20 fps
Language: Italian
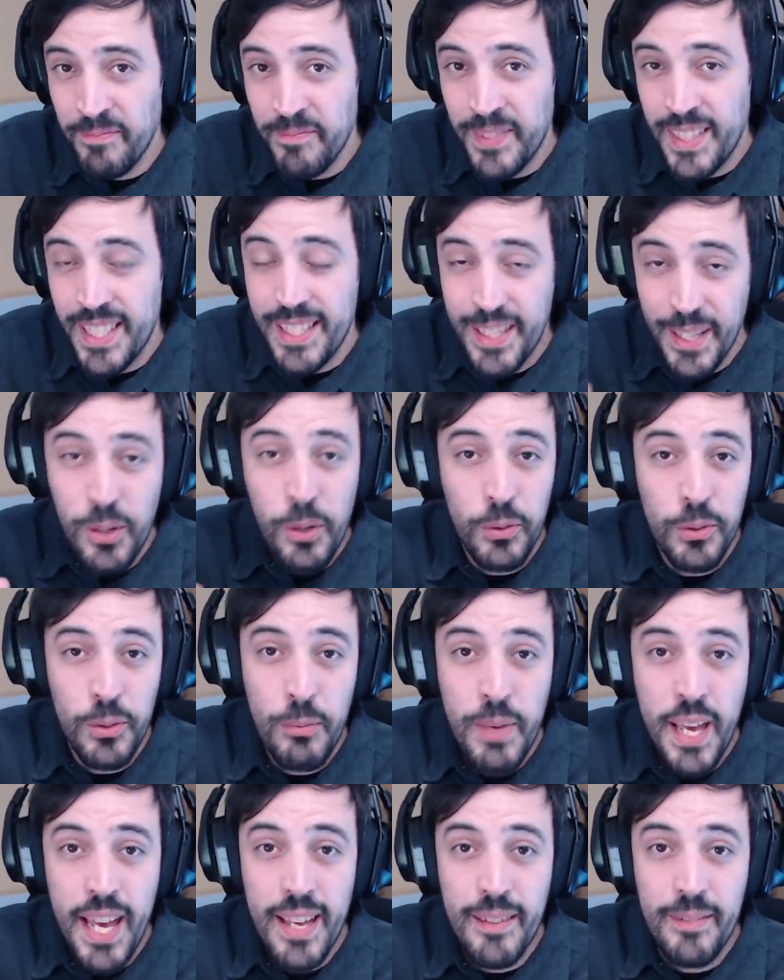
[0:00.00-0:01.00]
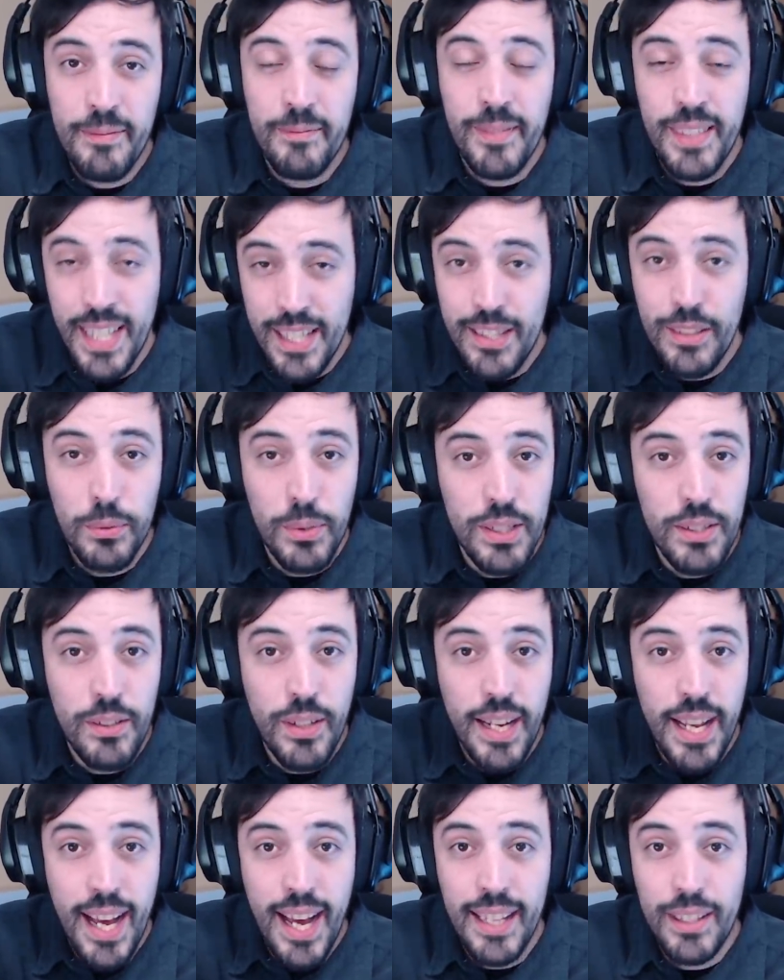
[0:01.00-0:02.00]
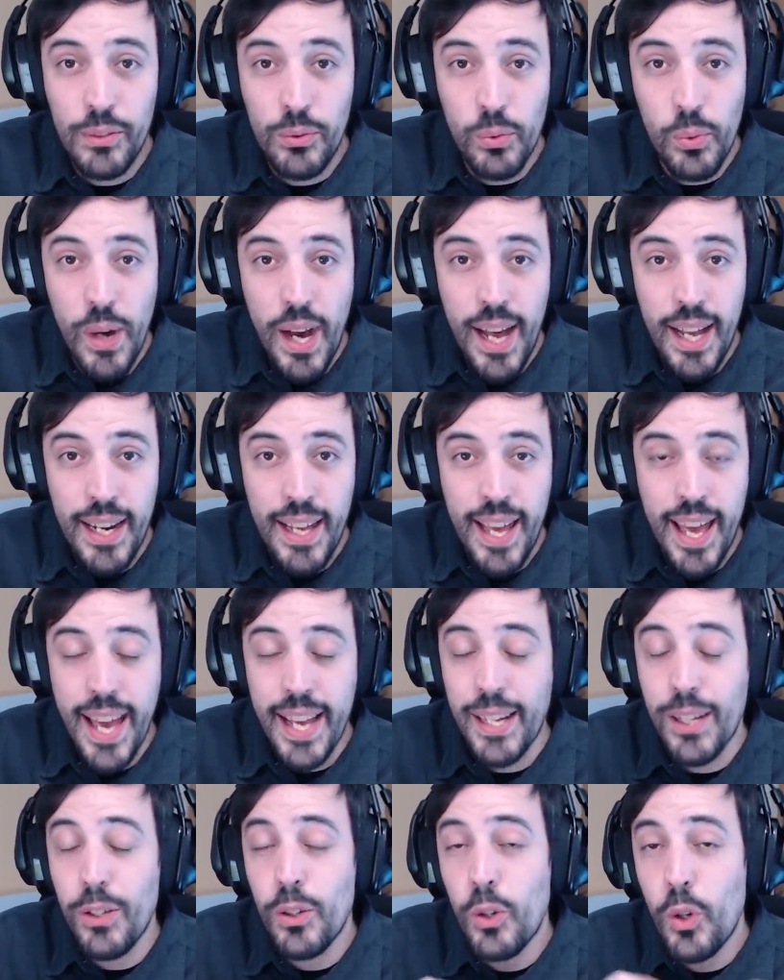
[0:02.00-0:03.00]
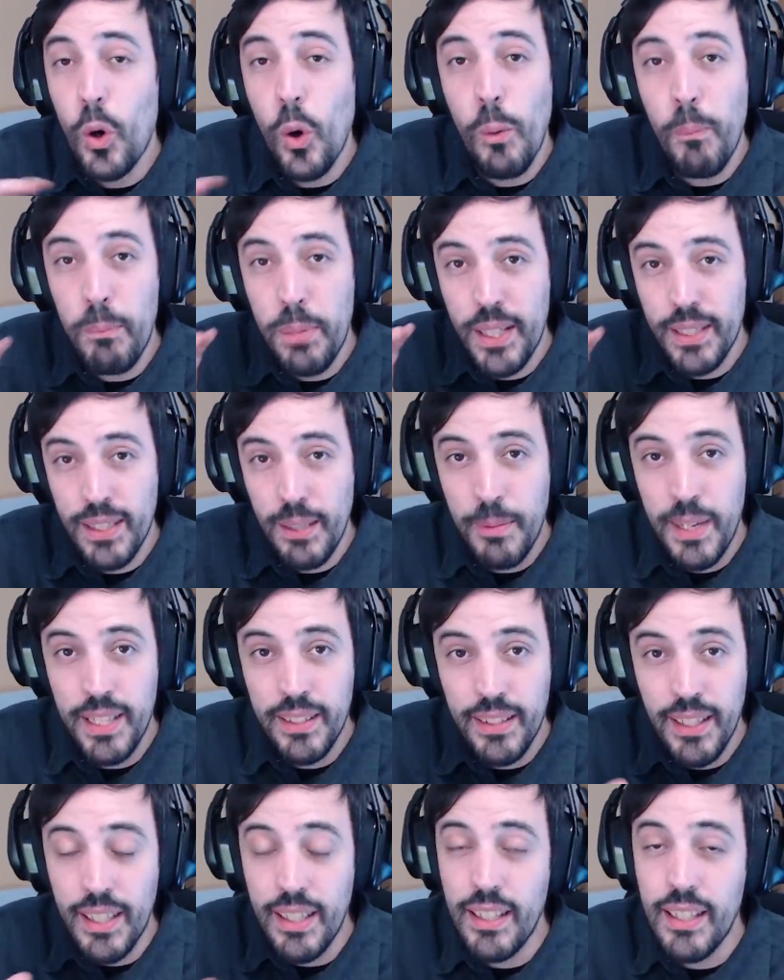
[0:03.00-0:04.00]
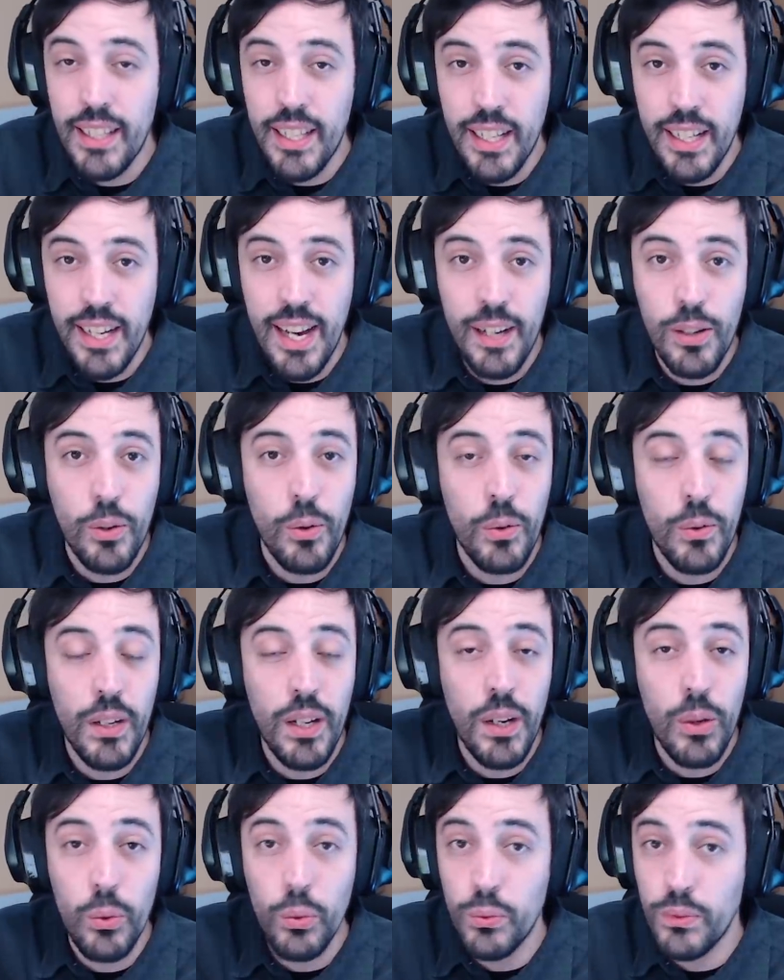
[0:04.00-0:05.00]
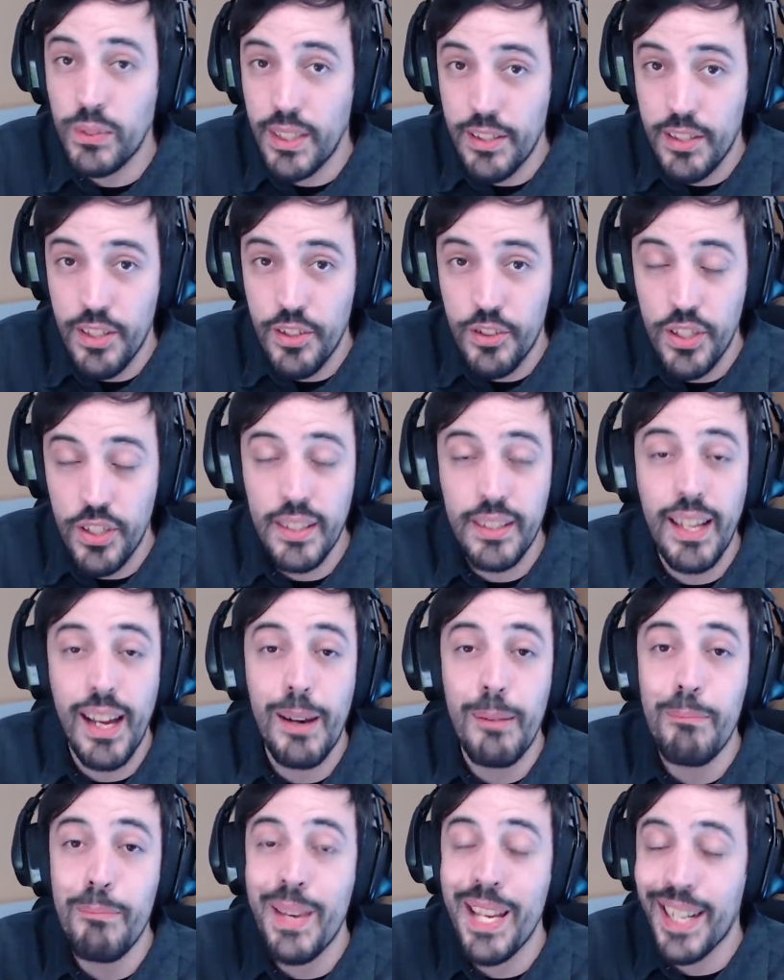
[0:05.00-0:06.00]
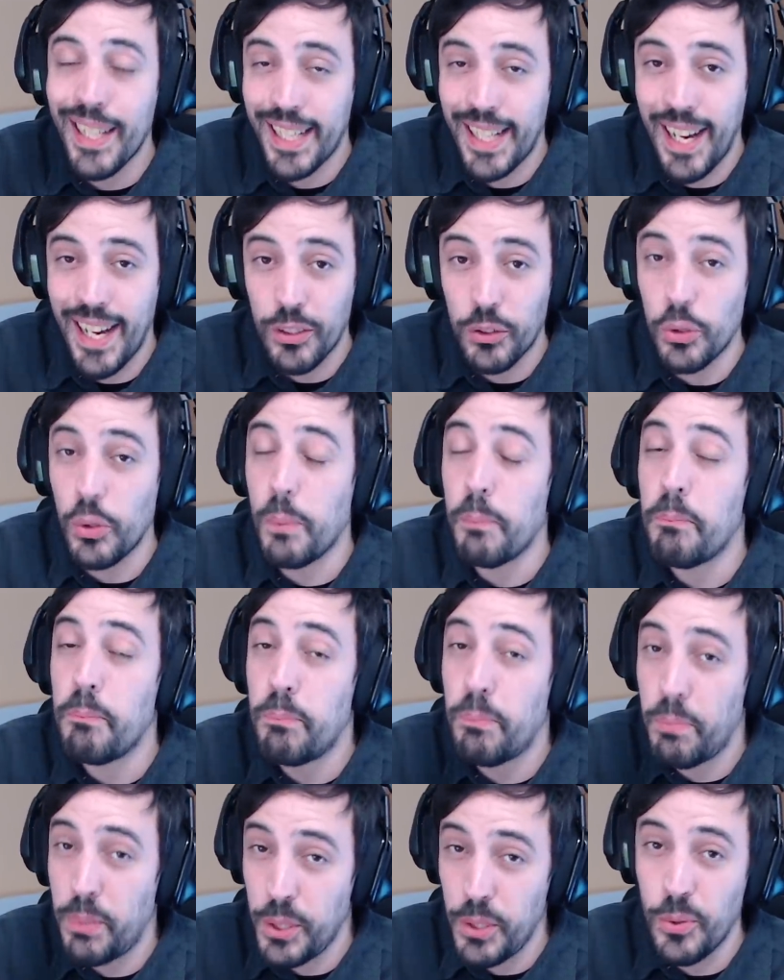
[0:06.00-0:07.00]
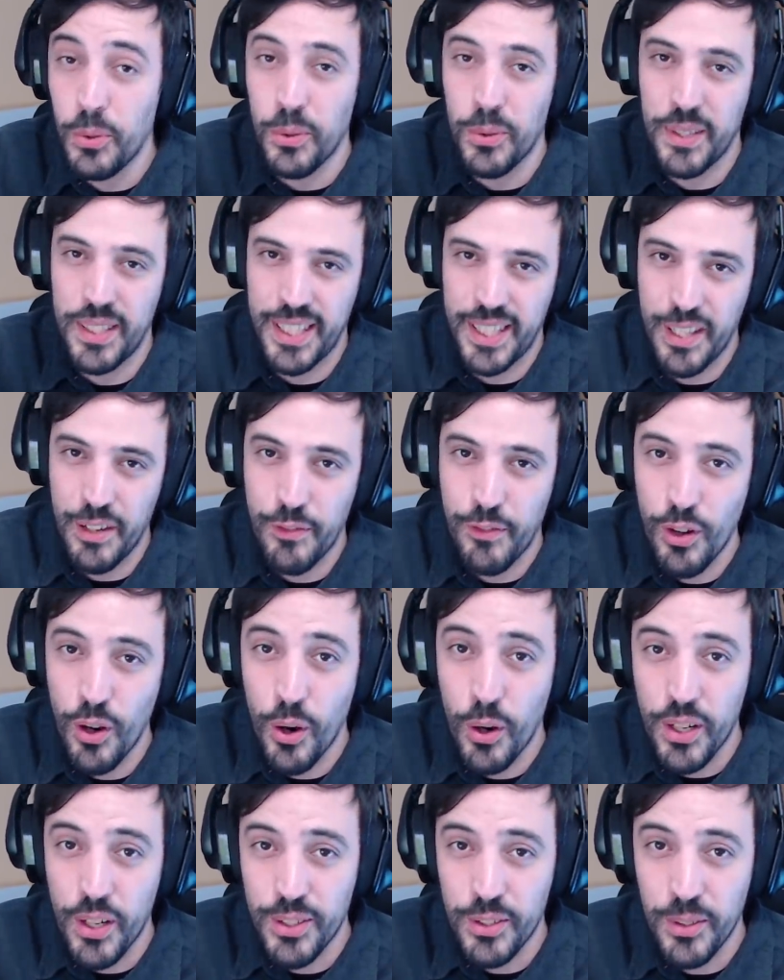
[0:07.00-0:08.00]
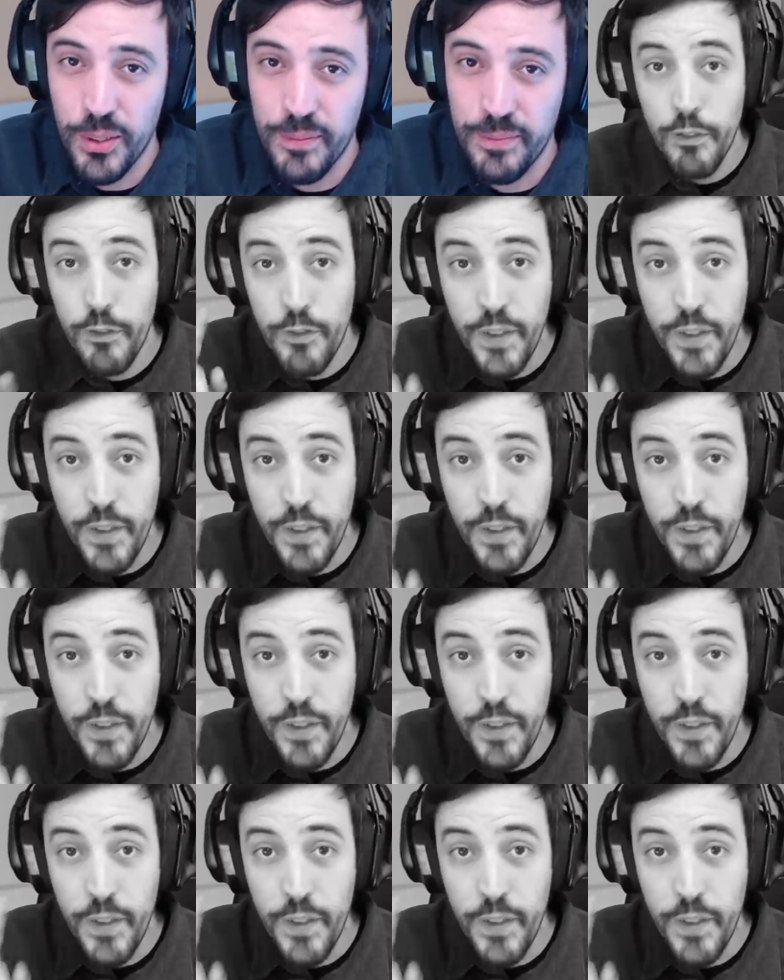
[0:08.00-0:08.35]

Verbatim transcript: secondo me la situazione attuale è completamente in linea con un TCG dal mercato più che florido.